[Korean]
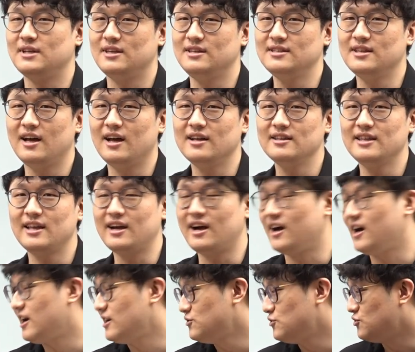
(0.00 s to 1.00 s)
이상한 데
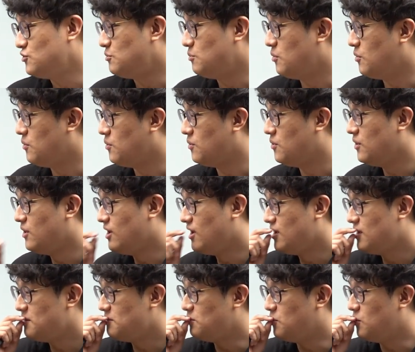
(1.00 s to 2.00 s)
가가지고 뭐
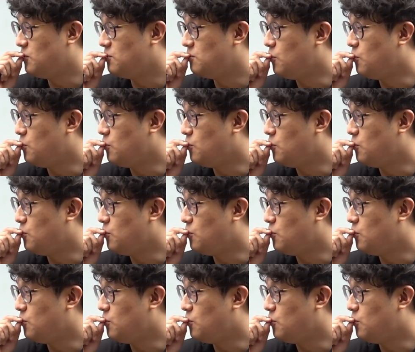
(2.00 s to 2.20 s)
뭐